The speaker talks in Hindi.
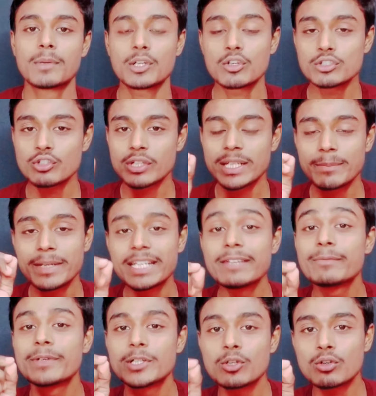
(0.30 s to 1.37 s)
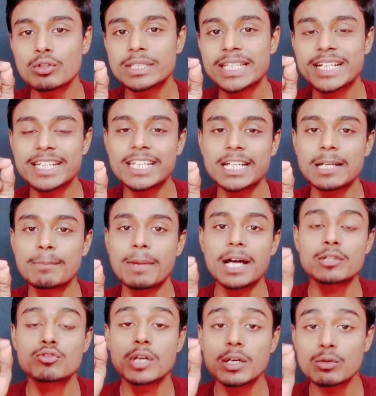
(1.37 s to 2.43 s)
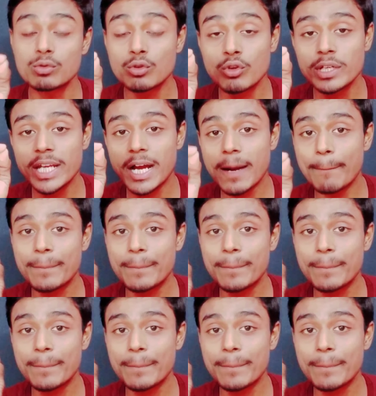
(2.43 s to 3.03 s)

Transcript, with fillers: मनोज दो ने मेरी वीडियो को देखने के बाद जो है उन्होंने